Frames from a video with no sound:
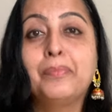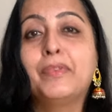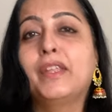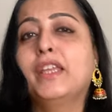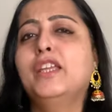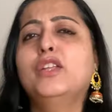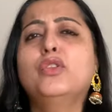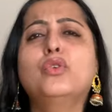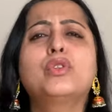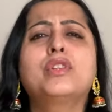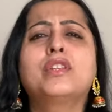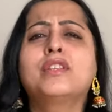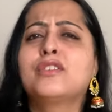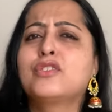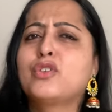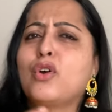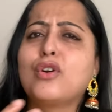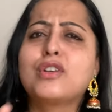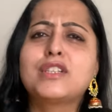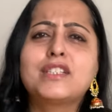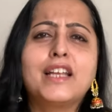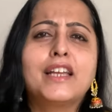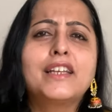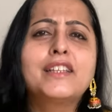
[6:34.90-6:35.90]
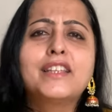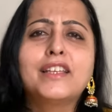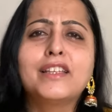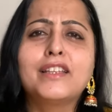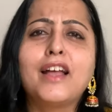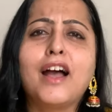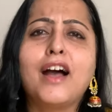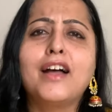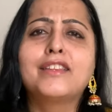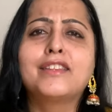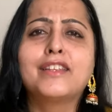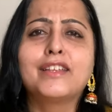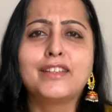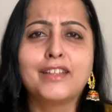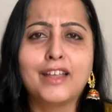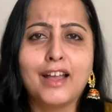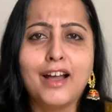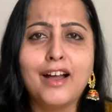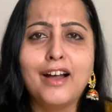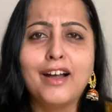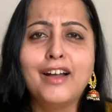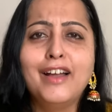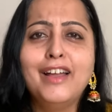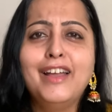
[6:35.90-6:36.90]
यू नो सॉन्ग्स लाइक तन्हा तन्हा
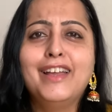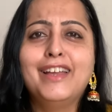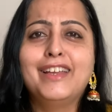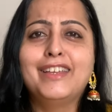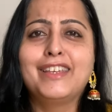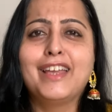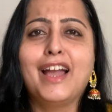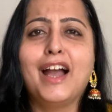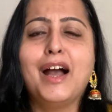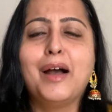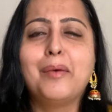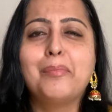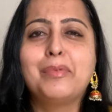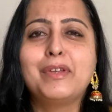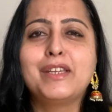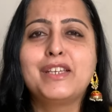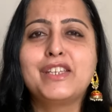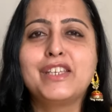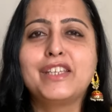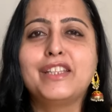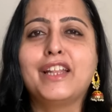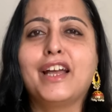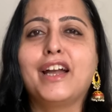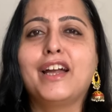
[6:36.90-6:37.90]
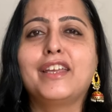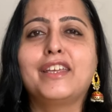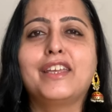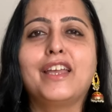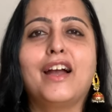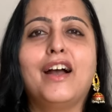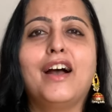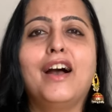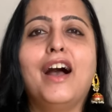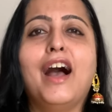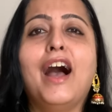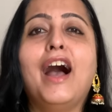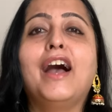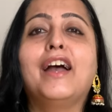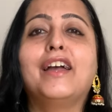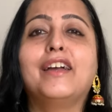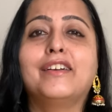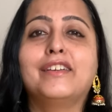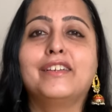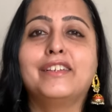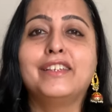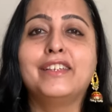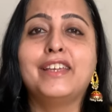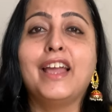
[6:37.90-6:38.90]
यहाँ पे जीना या
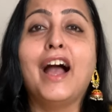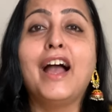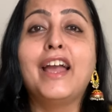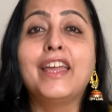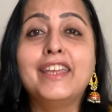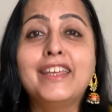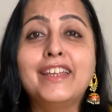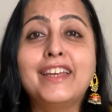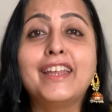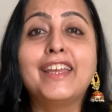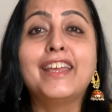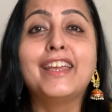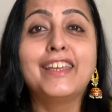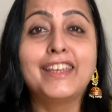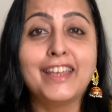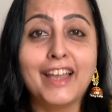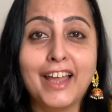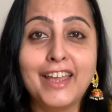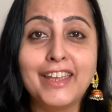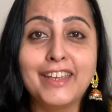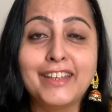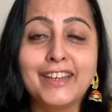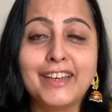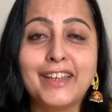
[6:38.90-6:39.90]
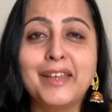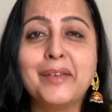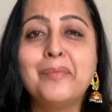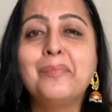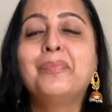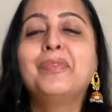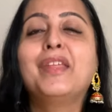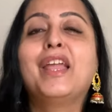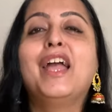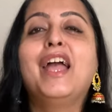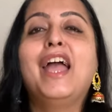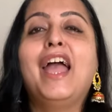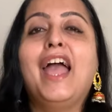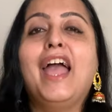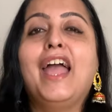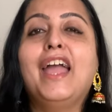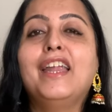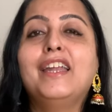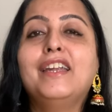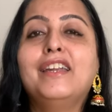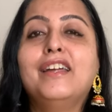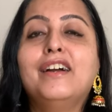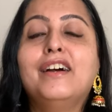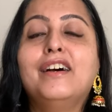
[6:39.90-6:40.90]
yaai रे yaai रे
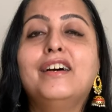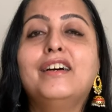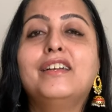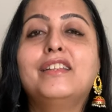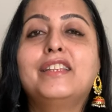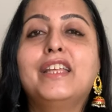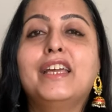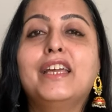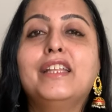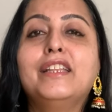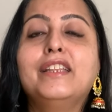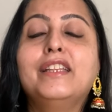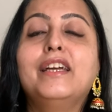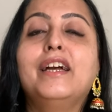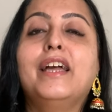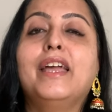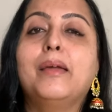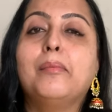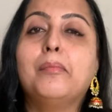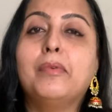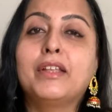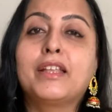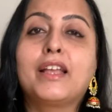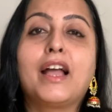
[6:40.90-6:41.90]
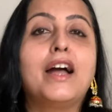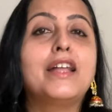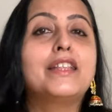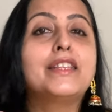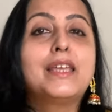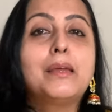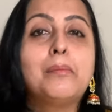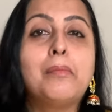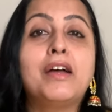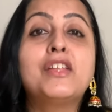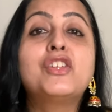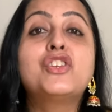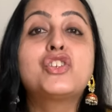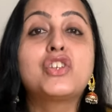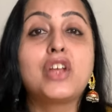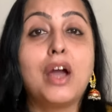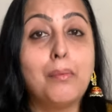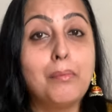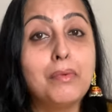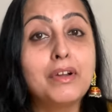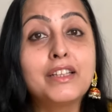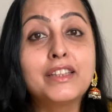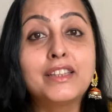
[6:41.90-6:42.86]
एंड देन अहमद खान के बाद शामक